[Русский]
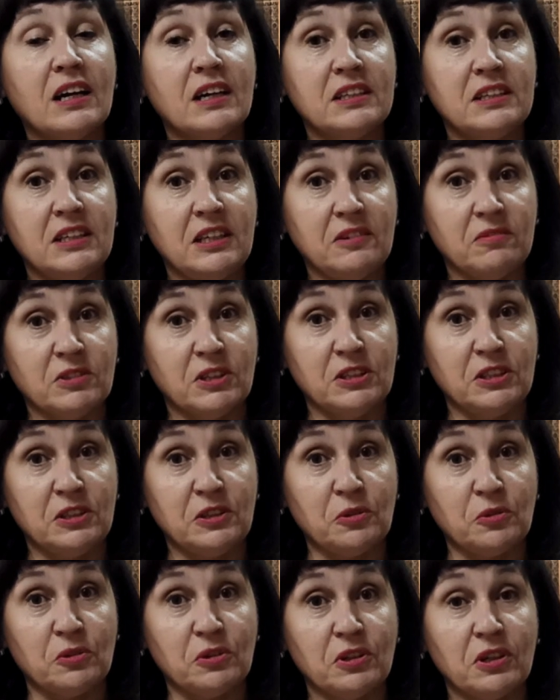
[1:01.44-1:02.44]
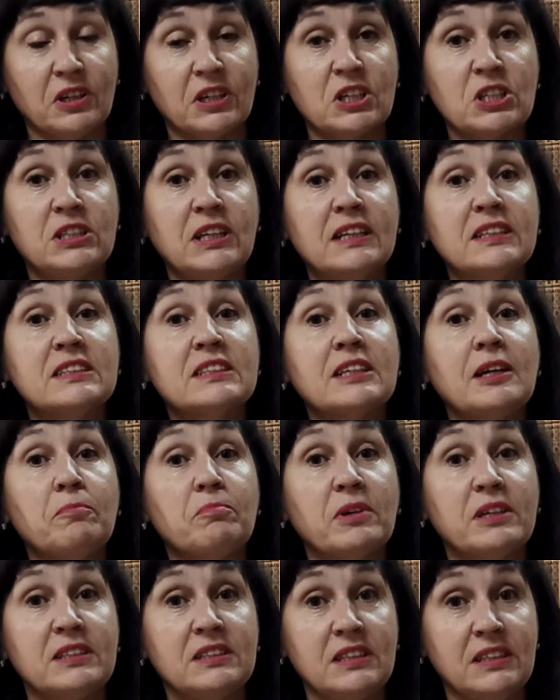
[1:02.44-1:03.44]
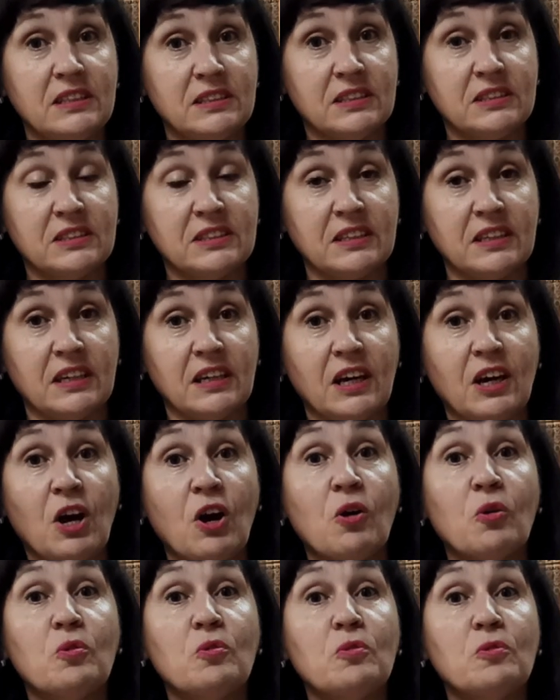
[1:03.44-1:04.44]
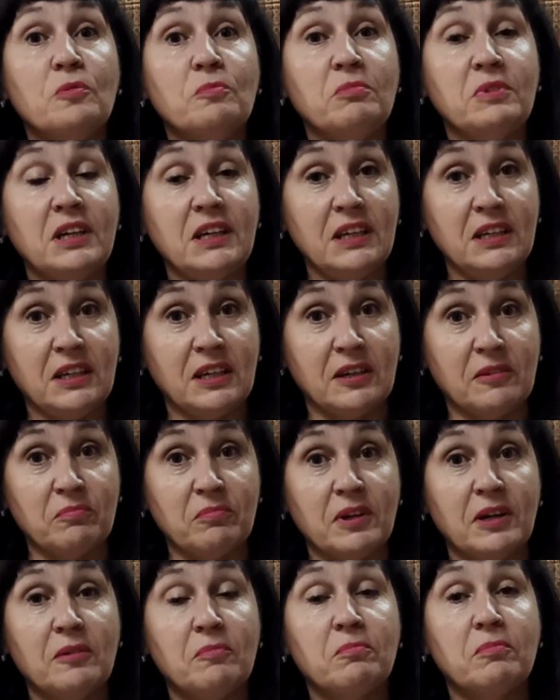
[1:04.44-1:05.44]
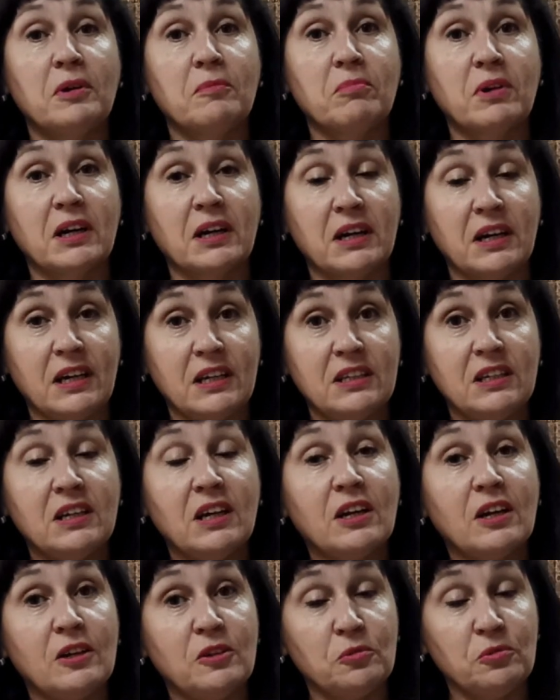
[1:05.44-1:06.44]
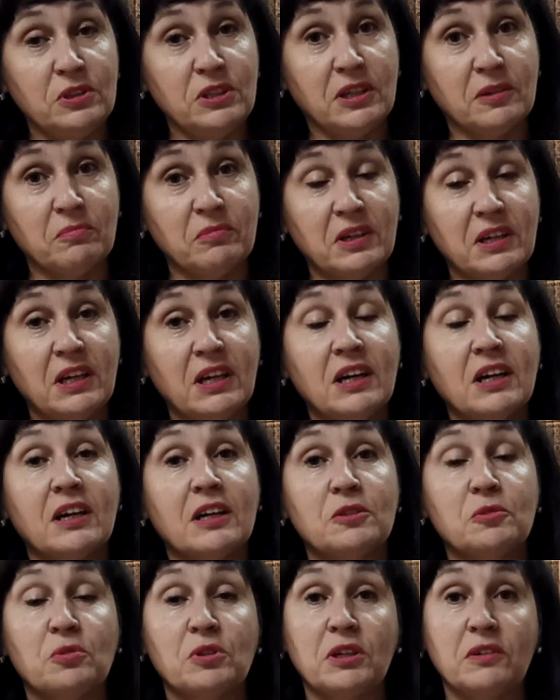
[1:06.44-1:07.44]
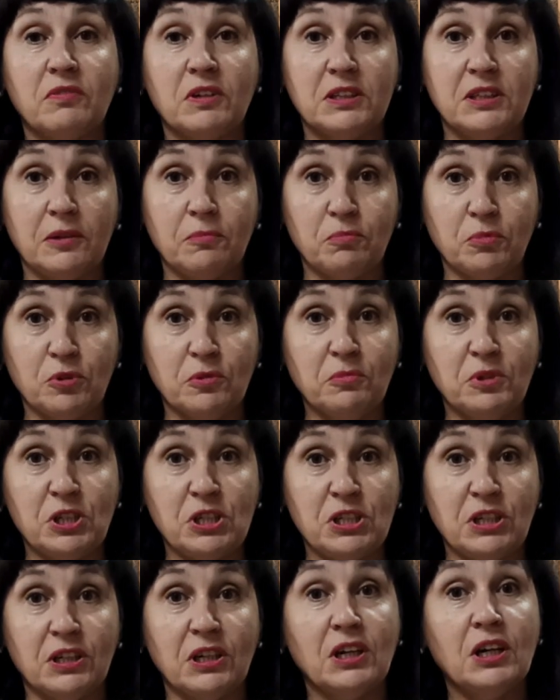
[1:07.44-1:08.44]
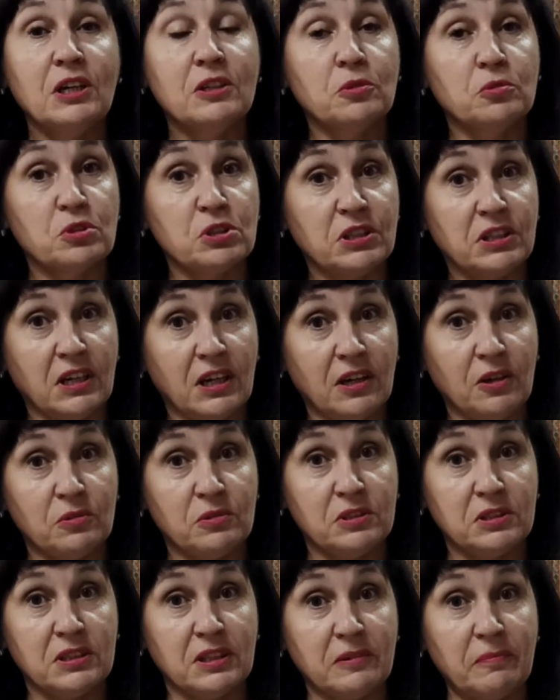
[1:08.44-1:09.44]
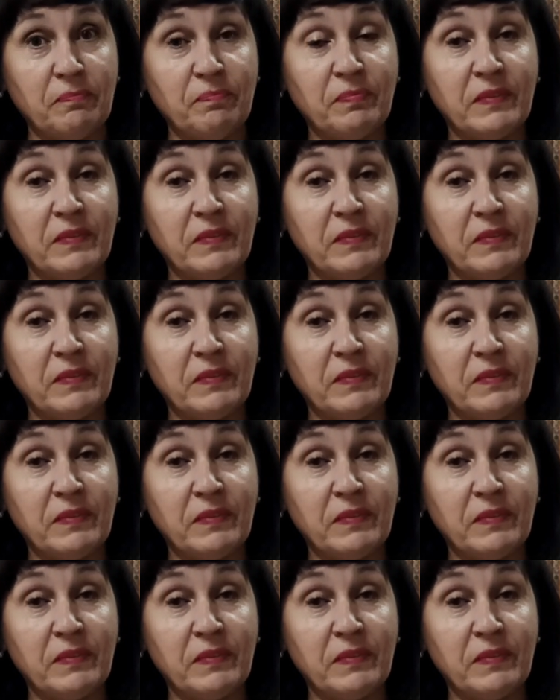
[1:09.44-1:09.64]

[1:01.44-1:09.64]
активностью, гражданской позицией, умением помогать людям – которые в этой помощи нуждаются.